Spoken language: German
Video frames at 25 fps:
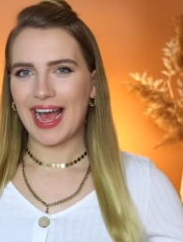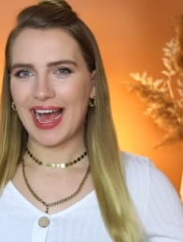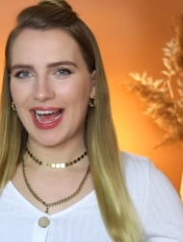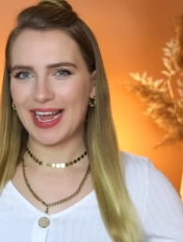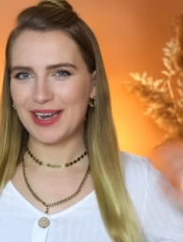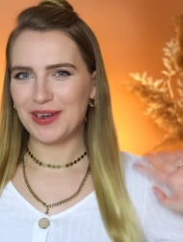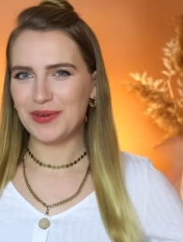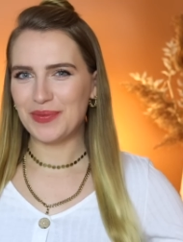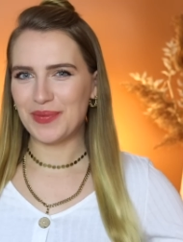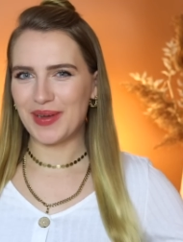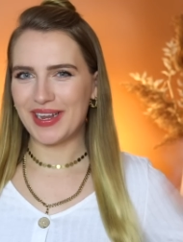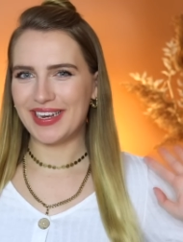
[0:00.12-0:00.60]

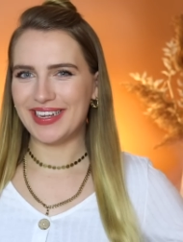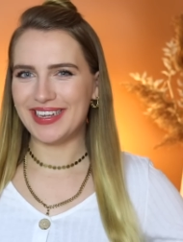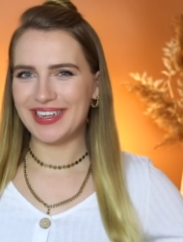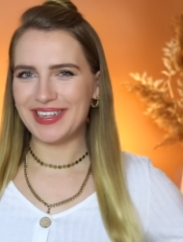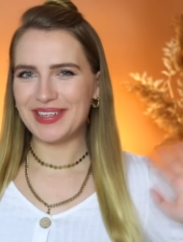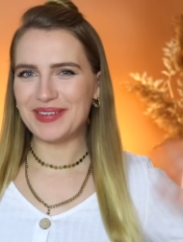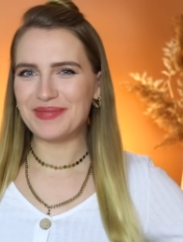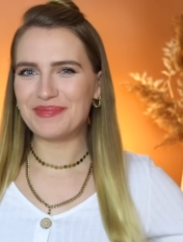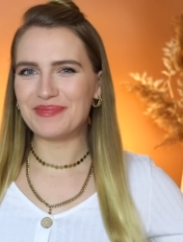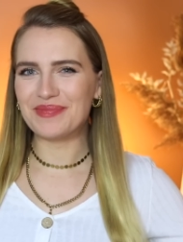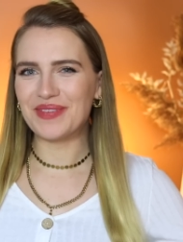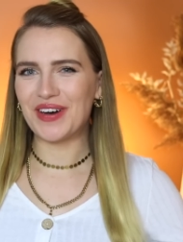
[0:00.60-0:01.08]
Hallo meine
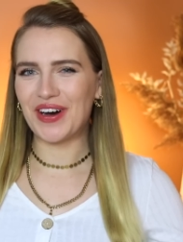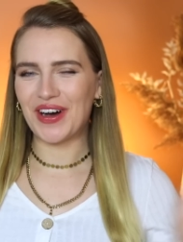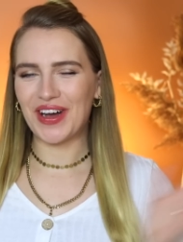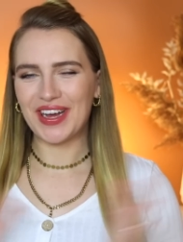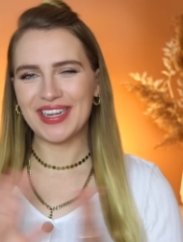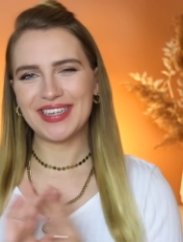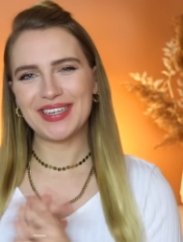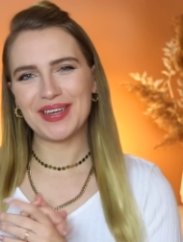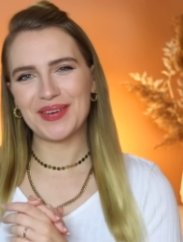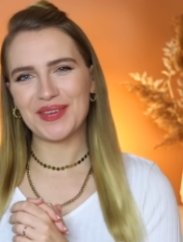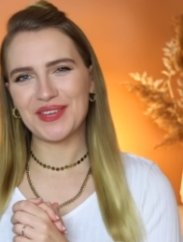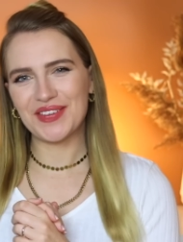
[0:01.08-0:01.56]
Lieben,
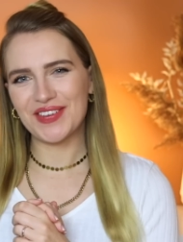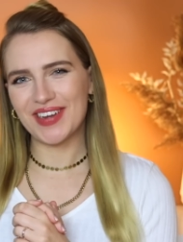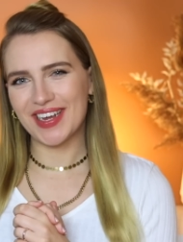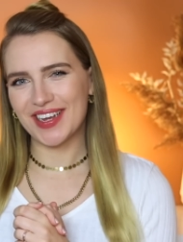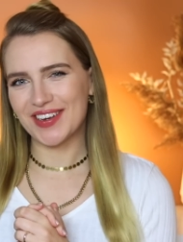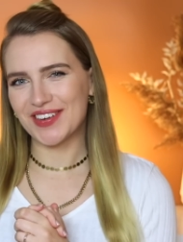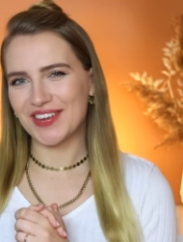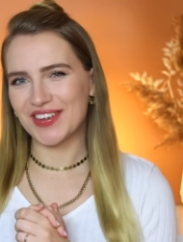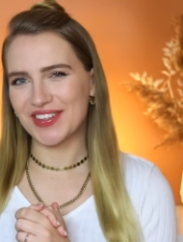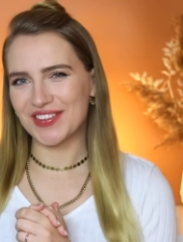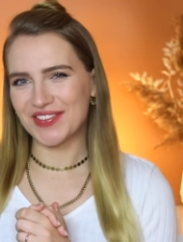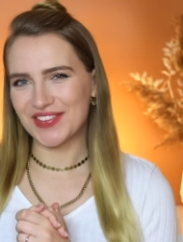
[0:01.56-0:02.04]
heute habe ich wieder
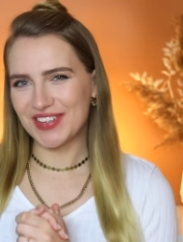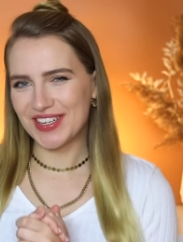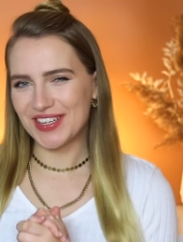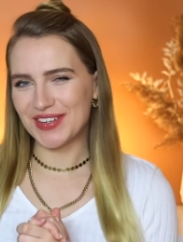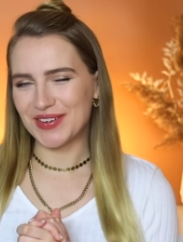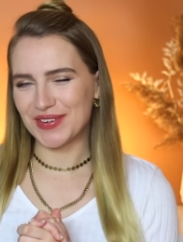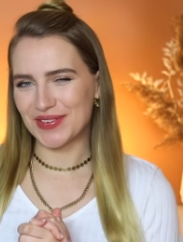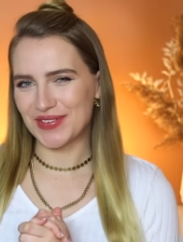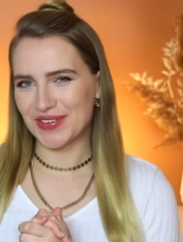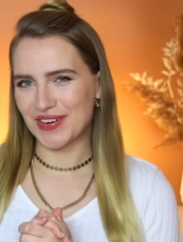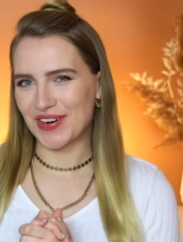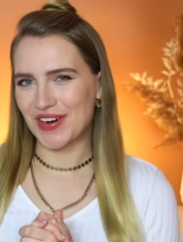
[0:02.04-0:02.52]
ein neues
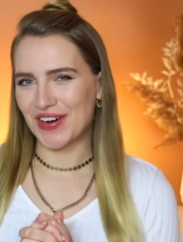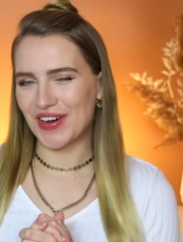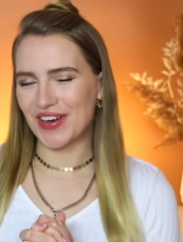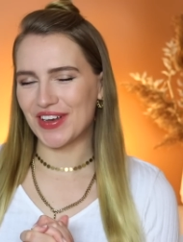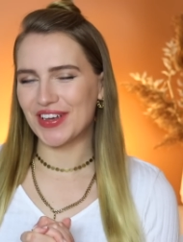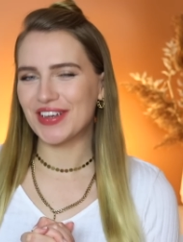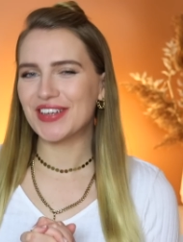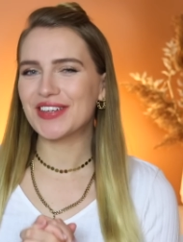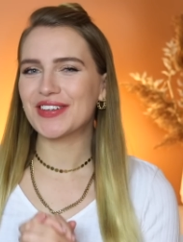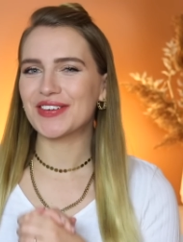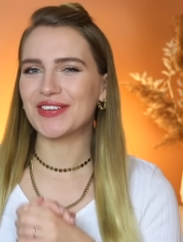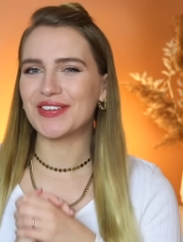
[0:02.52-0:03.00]
Video für
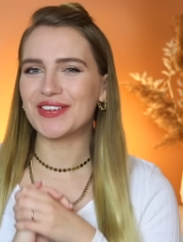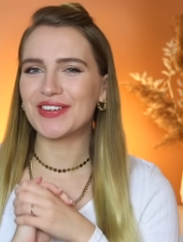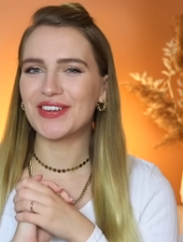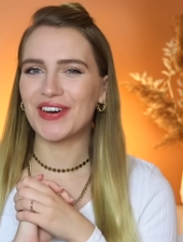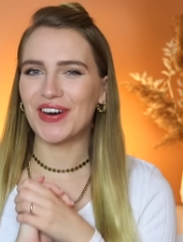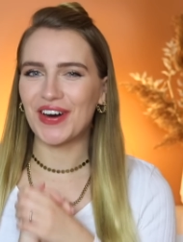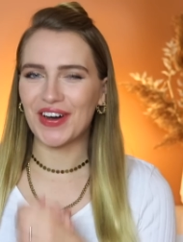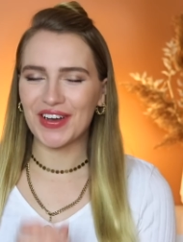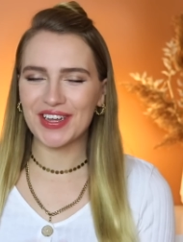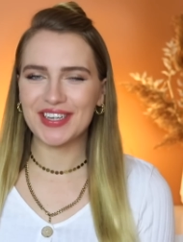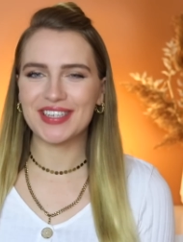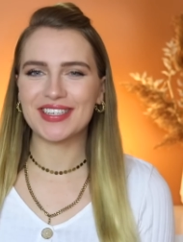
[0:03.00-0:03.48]
euch
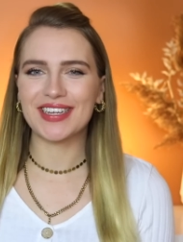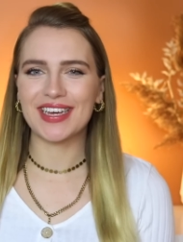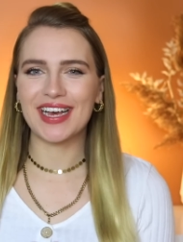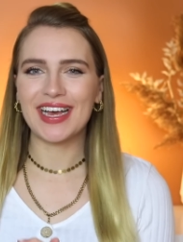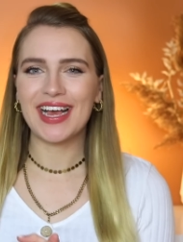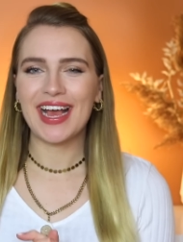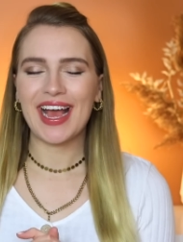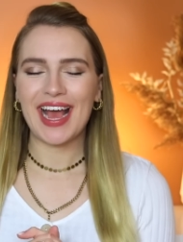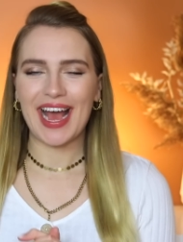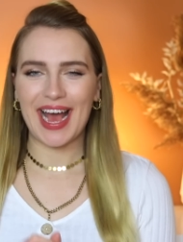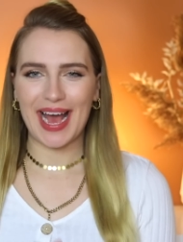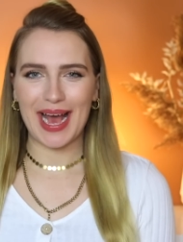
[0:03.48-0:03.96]
und heute
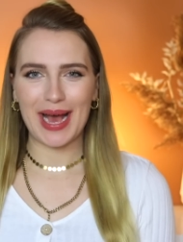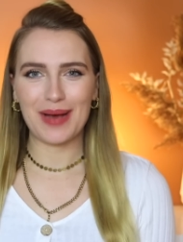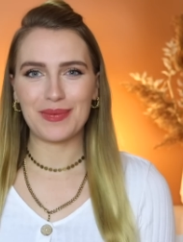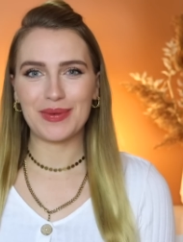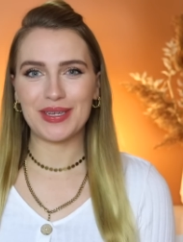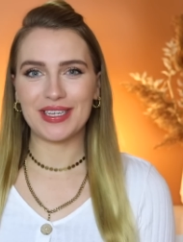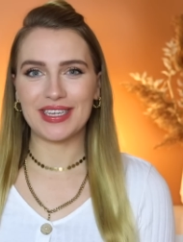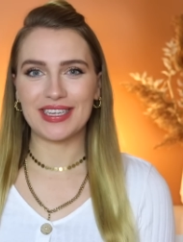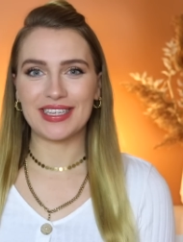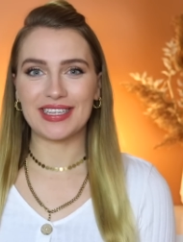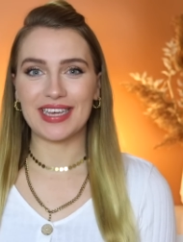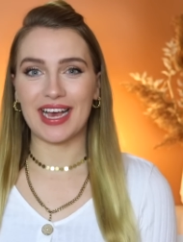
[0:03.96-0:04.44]
habe
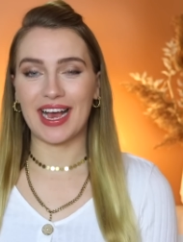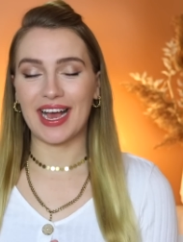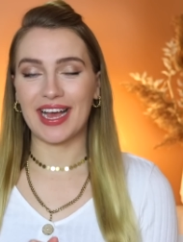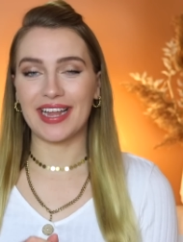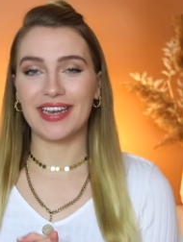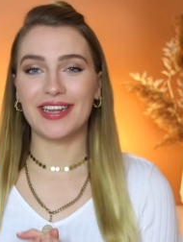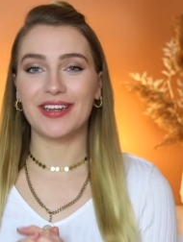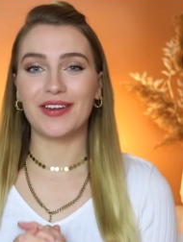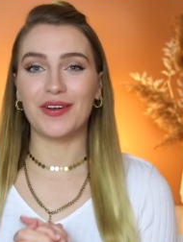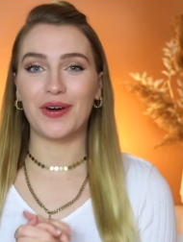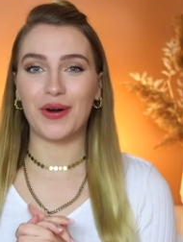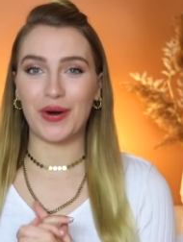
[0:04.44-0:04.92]
ich
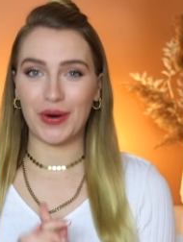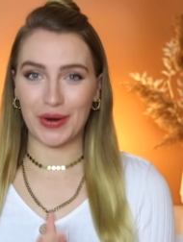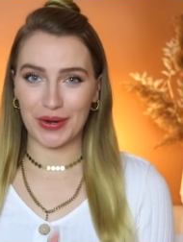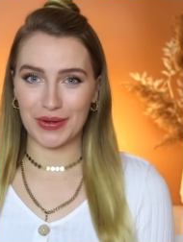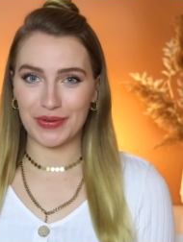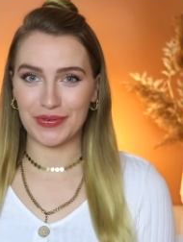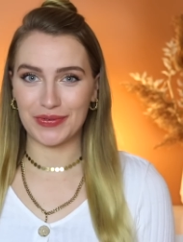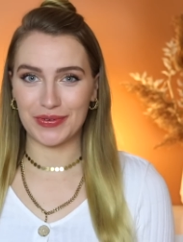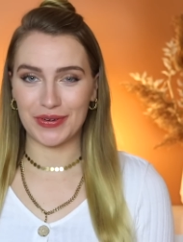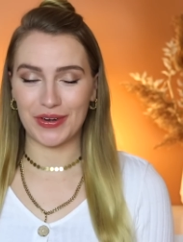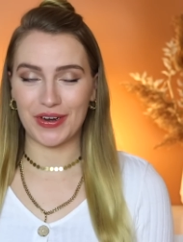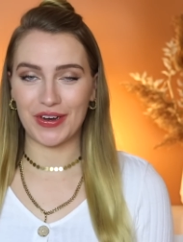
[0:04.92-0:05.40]
einen Haul
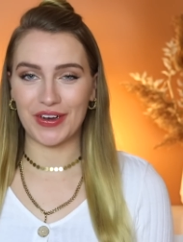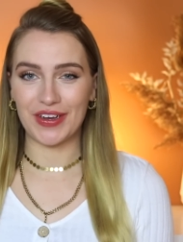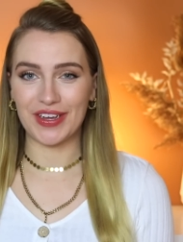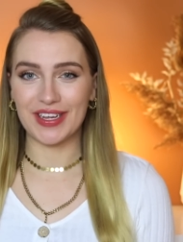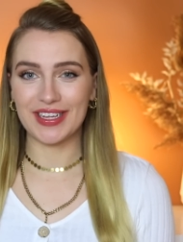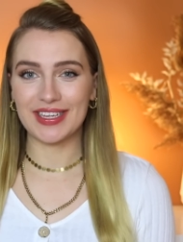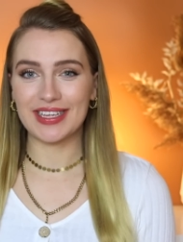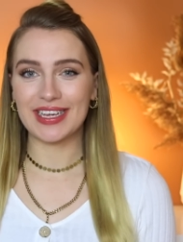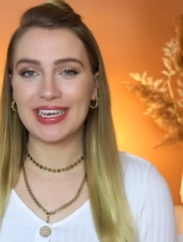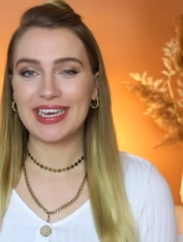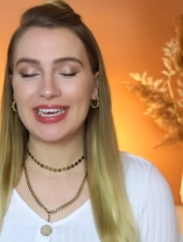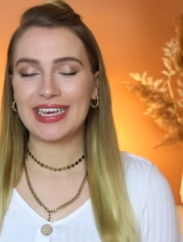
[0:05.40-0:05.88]
für
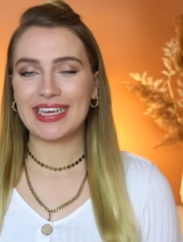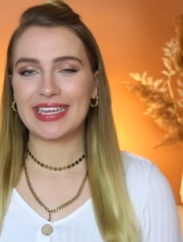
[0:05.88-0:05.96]
euch.